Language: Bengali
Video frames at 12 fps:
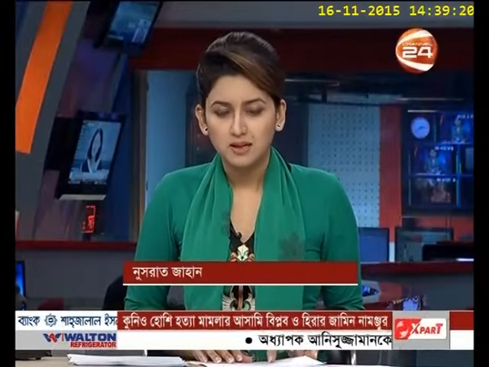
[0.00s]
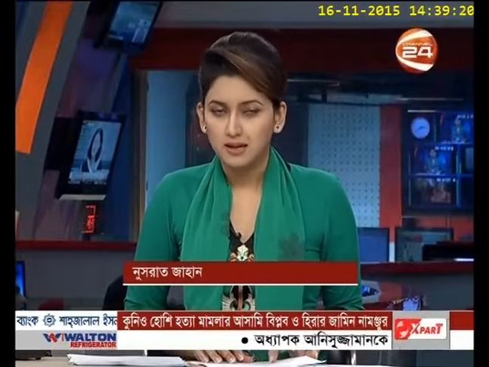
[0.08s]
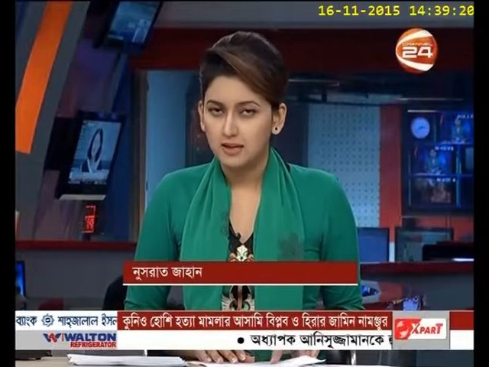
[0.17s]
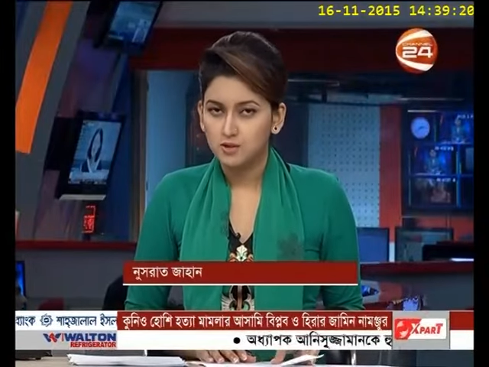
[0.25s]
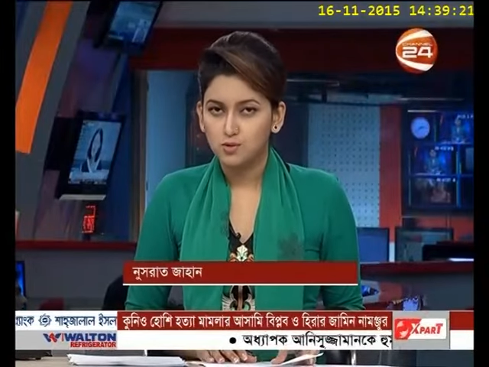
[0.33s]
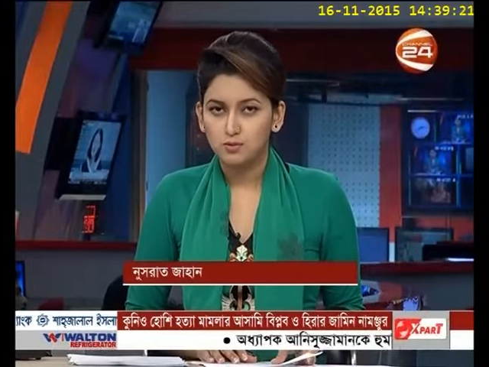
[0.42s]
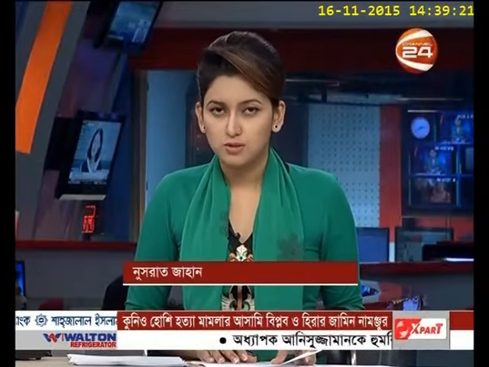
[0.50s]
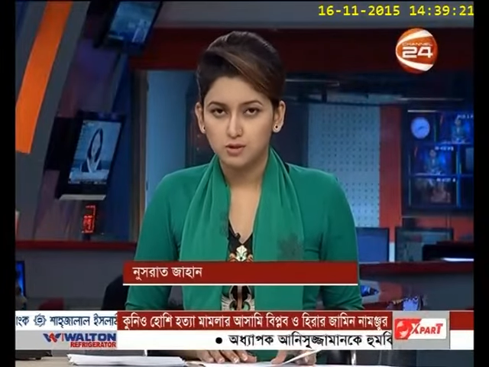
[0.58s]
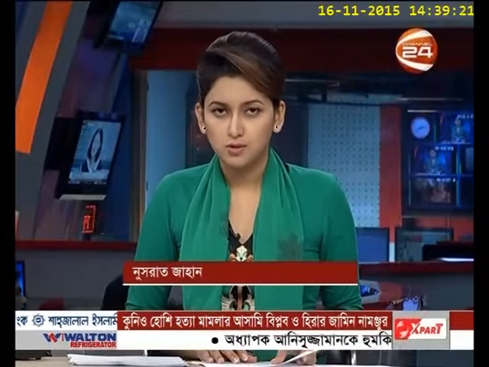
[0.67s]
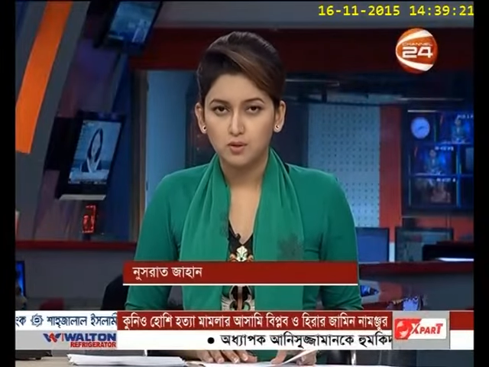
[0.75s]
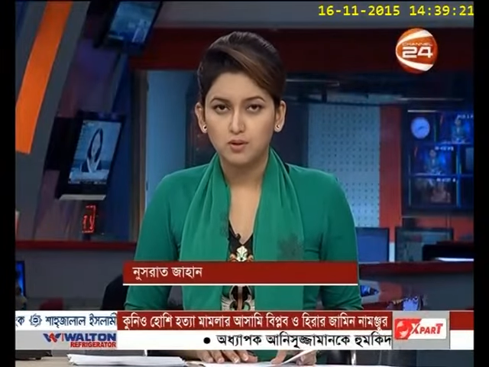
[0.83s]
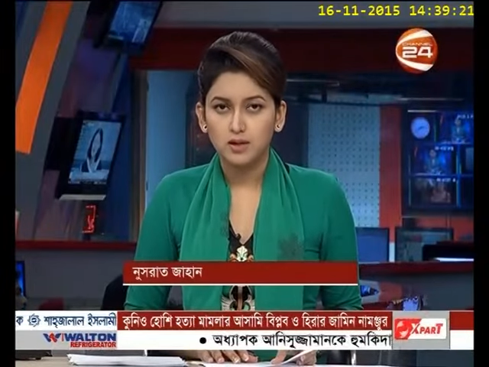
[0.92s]
কাজ করছে
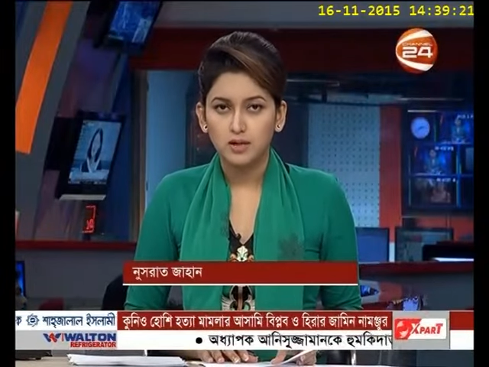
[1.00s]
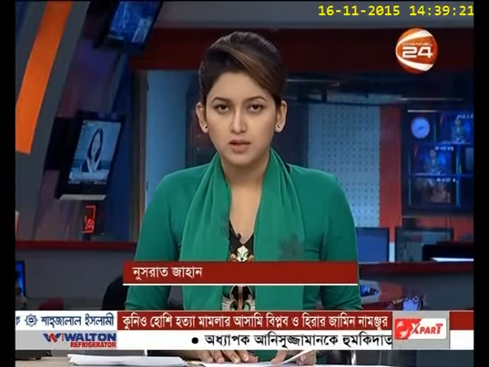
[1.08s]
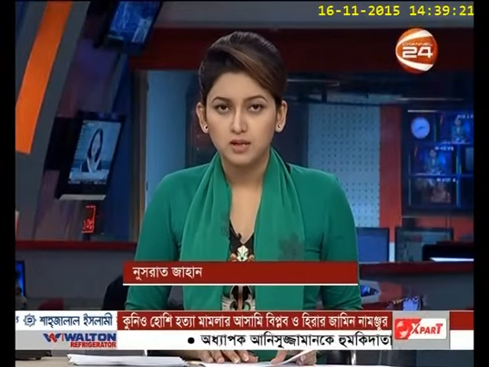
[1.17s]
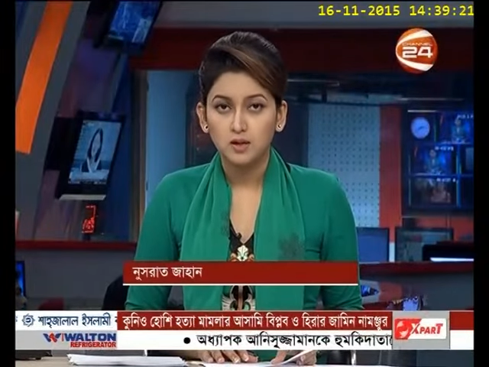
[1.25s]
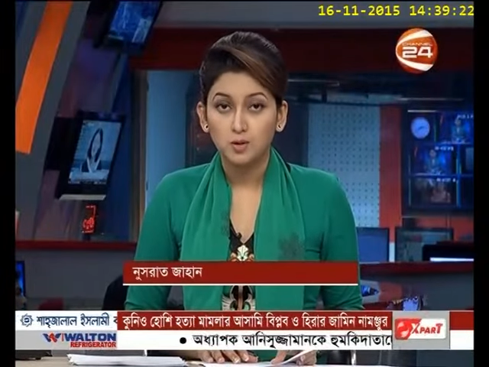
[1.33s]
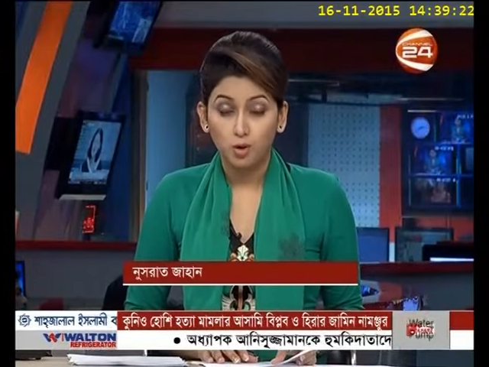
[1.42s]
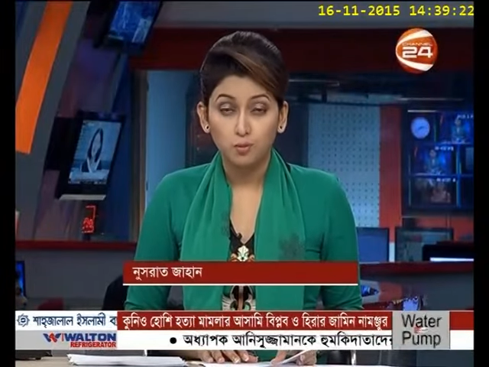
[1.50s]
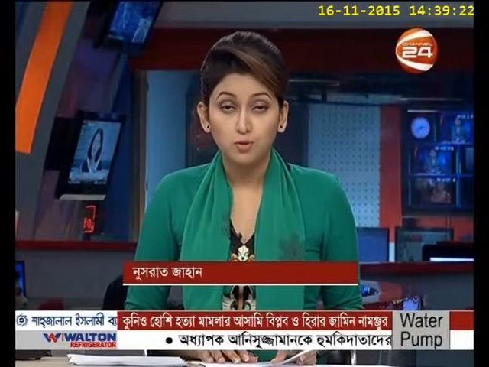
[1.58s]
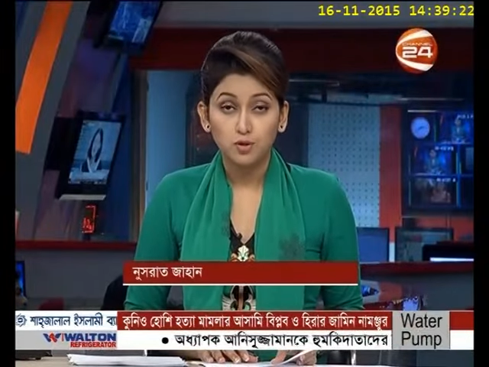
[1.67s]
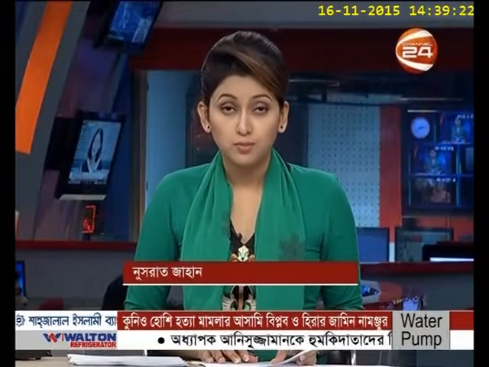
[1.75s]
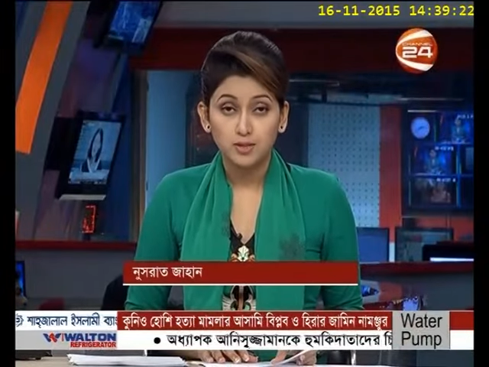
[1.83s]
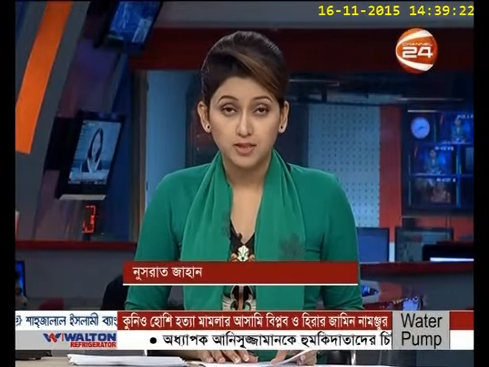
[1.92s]
সরকারি
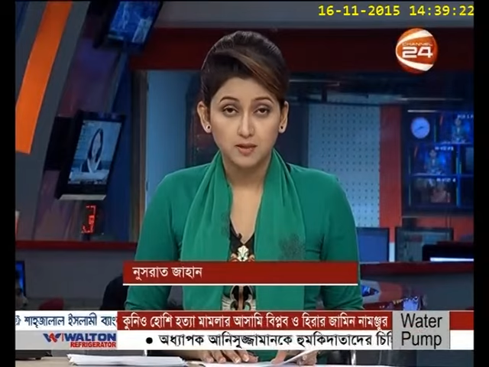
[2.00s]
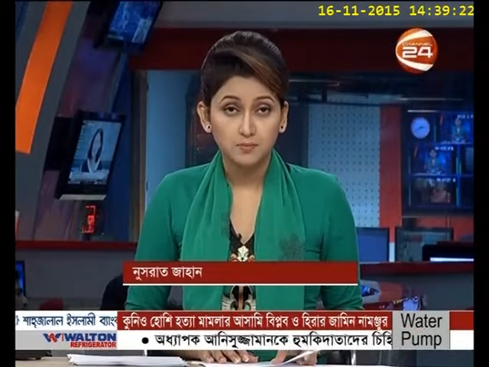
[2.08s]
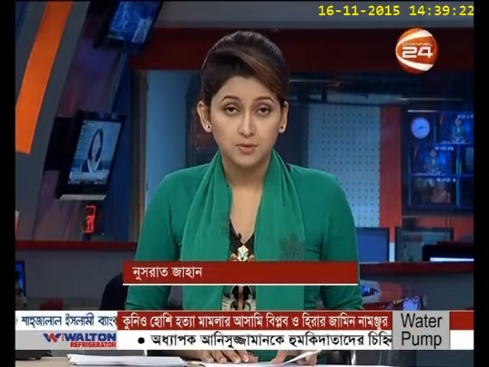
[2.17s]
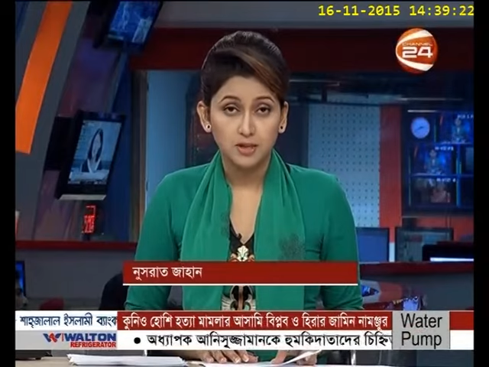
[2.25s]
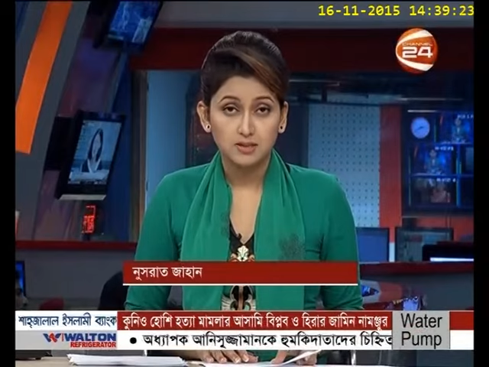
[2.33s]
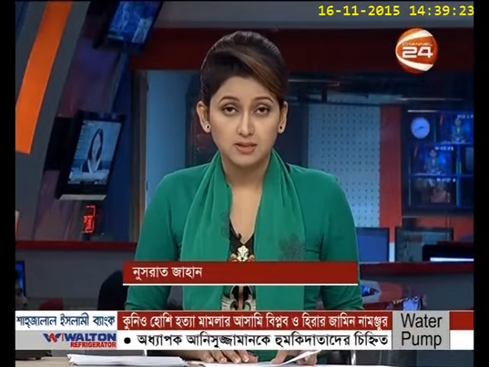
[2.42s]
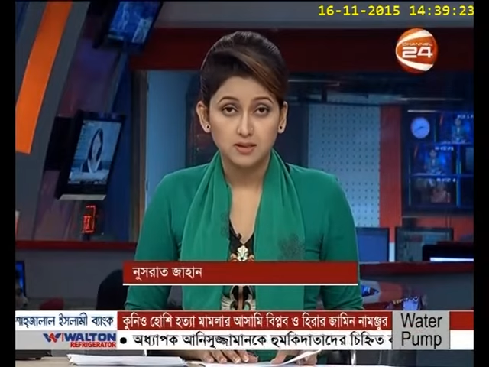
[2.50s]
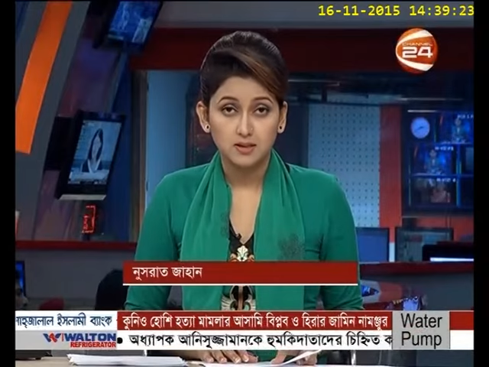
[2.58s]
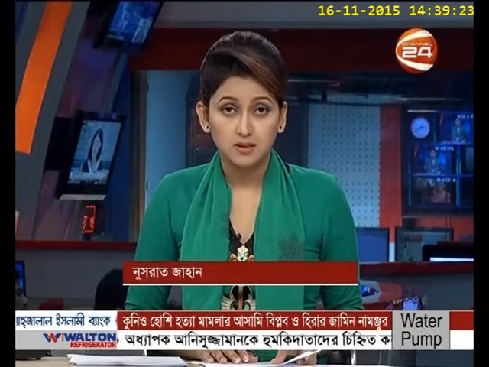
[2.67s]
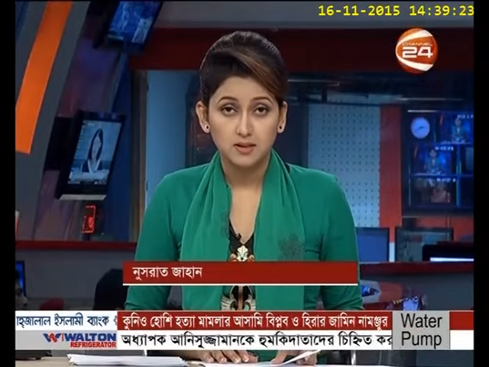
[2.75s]
কর্মকমিশন পিএসসি